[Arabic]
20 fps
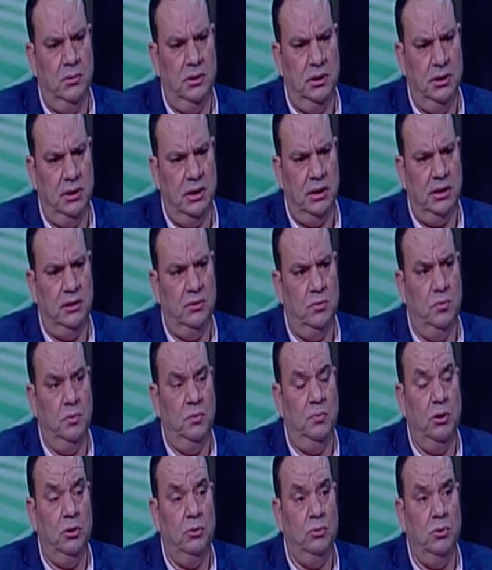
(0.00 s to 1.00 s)
وكده يعني
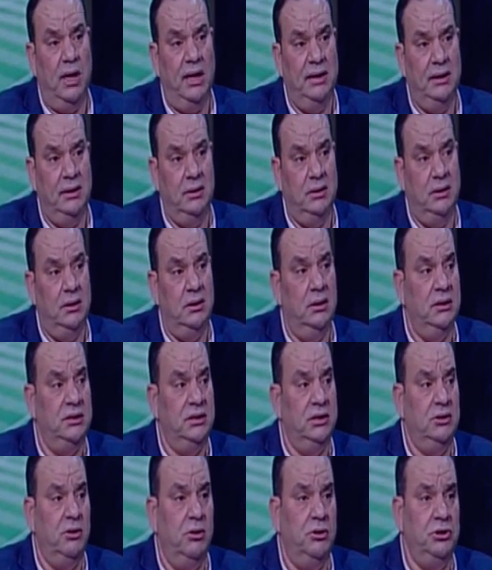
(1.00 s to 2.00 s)
وبرضه العدد ال
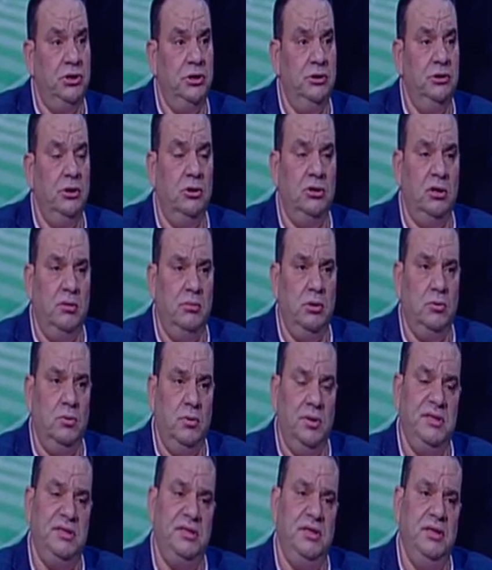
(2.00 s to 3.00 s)
26 ده يعتبر
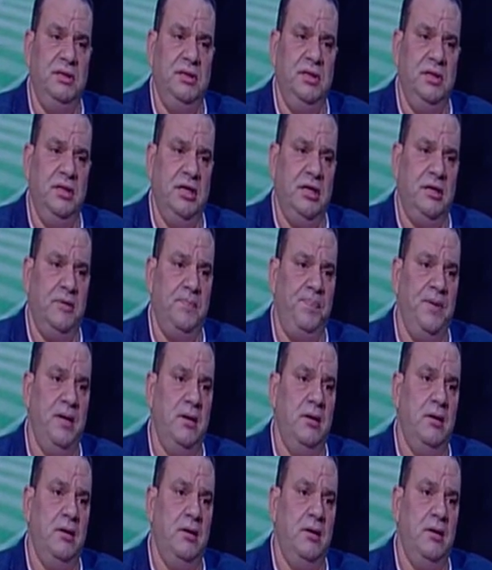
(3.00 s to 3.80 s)
كويس جدا يعني